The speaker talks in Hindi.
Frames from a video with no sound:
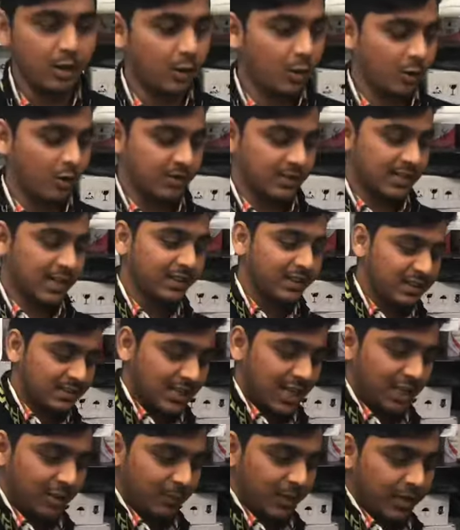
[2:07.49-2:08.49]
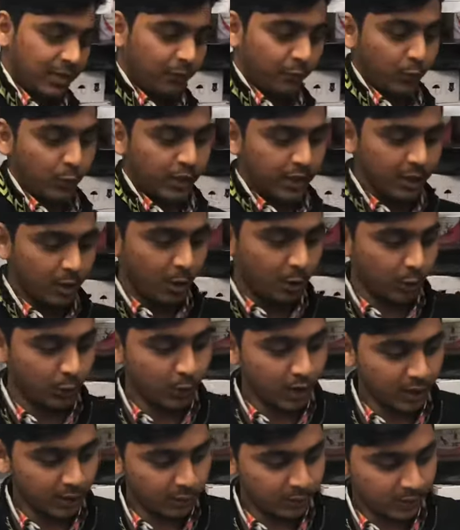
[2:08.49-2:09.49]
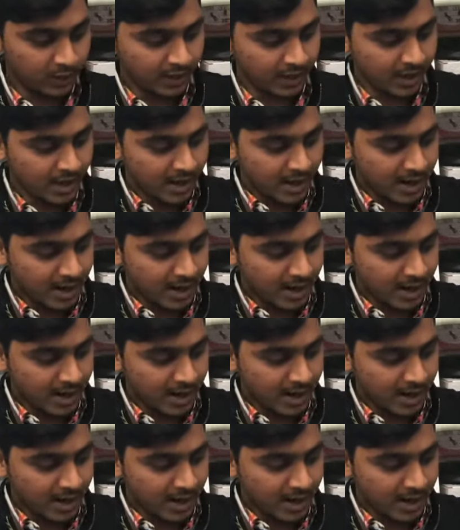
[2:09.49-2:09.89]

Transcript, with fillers: और साथ ही साथ में ये फुल्ली ऑटो कट होते हैं